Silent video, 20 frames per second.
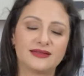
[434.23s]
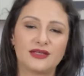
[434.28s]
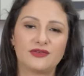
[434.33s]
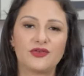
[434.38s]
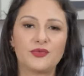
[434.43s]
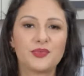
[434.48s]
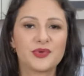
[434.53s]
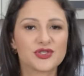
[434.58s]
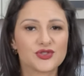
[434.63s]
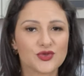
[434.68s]

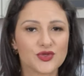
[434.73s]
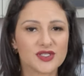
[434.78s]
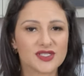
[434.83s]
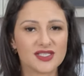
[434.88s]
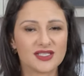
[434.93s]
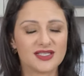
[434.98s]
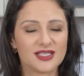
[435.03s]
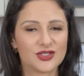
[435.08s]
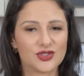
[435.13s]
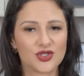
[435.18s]
Teve pessoas
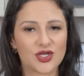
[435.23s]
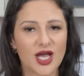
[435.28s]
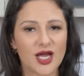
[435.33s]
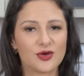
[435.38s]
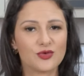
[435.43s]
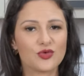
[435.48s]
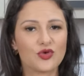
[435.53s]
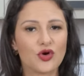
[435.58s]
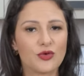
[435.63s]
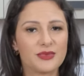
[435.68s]
que
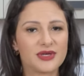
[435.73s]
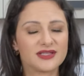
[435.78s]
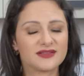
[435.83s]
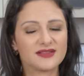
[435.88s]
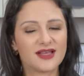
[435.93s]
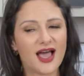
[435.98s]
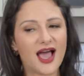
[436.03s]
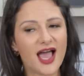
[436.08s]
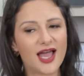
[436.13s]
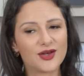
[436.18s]
deixaram um
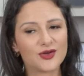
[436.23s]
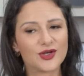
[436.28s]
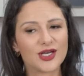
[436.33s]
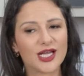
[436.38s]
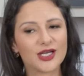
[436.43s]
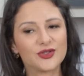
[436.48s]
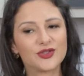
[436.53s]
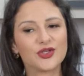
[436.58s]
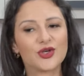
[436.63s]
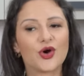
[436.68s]
comentário
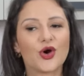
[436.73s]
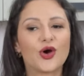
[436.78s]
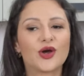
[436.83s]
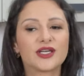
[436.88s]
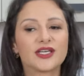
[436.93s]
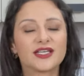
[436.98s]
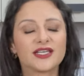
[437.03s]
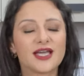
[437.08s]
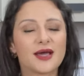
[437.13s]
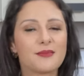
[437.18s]
lá no
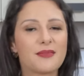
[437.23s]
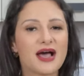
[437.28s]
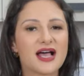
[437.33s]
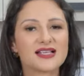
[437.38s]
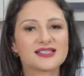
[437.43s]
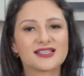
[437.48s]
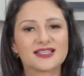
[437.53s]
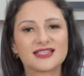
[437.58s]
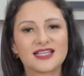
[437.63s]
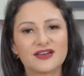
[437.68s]
nhoque que a
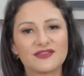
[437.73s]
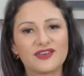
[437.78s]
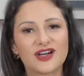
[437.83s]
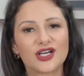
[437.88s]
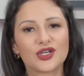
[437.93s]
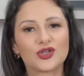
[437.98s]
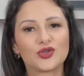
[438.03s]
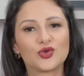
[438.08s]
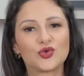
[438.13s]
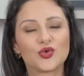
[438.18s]
massa tava
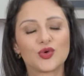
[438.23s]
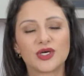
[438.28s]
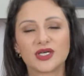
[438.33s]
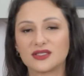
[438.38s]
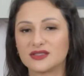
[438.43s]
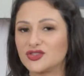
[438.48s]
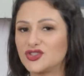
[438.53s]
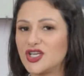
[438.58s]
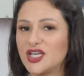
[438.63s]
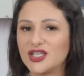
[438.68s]
crua.
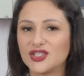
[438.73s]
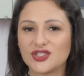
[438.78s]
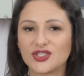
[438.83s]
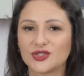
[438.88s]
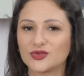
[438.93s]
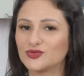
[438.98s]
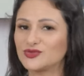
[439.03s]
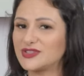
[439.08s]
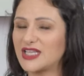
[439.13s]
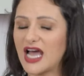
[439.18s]
Gente,
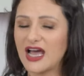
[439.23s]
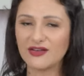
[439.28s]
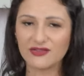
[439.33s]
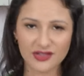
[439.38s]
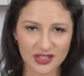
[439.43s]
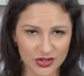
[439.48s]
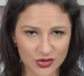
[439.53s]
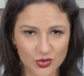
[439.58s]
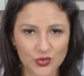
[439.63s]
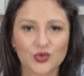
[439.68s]
não
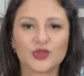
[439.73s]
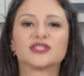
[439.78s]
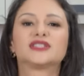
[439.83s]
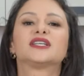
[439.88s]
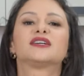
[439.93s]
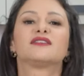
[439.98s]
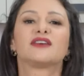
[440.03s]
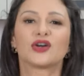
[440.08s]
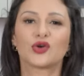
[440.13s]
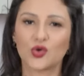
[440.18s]
tava crua,
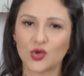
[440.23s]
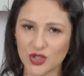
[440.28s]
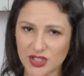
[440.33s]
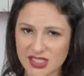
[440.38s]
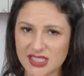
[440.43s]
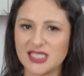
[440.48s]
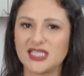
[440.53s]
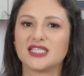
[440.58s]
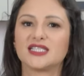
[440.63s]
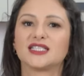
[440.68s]
tava
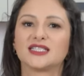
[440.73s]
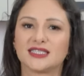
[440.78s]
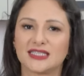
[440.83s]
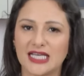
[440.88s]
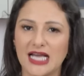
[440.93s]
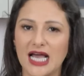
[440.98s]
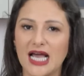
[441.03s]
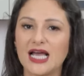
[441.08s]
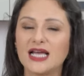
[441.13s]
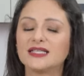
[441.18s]
cozida,
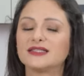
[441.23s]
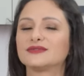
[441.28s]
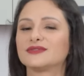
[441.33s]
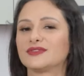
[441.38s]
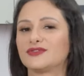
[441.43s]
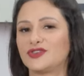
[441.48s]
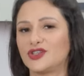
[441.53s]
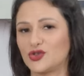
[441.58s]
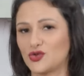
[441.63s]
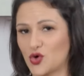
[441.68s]
tá?
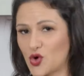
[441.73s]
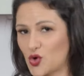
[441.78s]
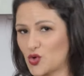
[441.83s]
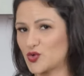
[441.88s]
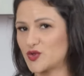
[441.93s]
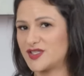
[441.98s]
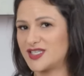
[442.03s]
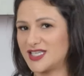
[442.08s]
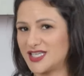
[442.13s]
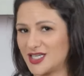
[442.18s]
Ficou
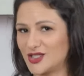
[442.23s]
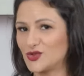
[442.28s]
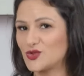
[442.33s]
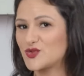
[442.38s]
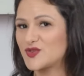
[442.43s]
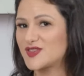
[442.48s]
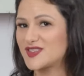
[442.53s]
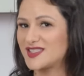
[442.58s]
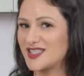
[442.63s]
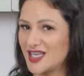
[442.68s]
cozinhando
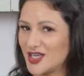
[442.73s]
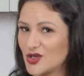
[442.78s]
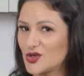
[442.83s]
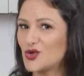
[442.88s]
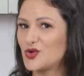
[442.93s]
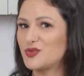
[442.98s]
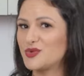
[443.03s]
cinco